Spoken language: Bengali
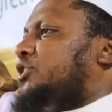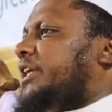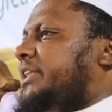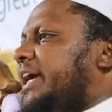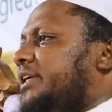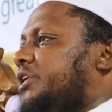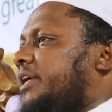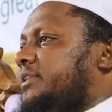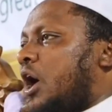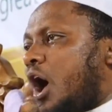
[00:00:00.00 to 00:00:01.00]
যদি দিন
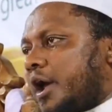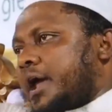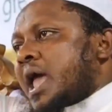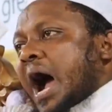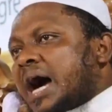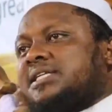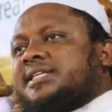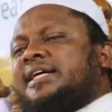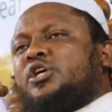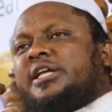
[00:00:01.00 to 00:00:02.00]
শিখতে হয়
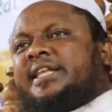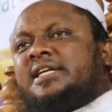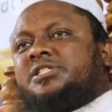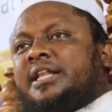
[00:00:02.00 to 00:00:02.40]
আজকে যদি দিন